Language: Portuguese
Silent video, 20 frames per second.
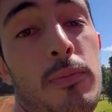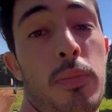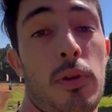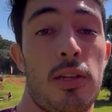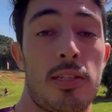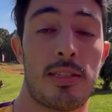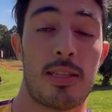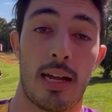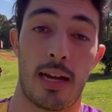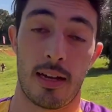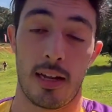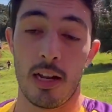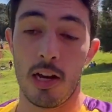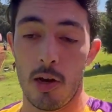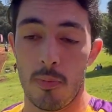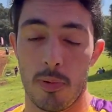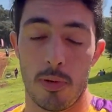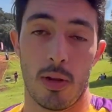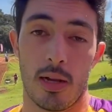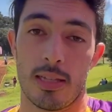pelo
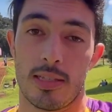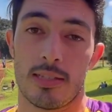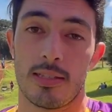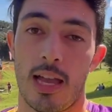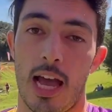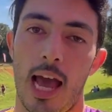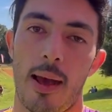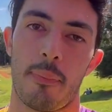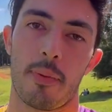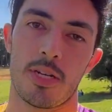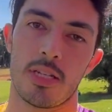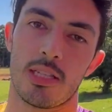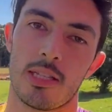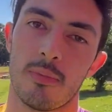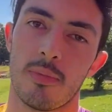Instagram, pelo WhatsApp, a gente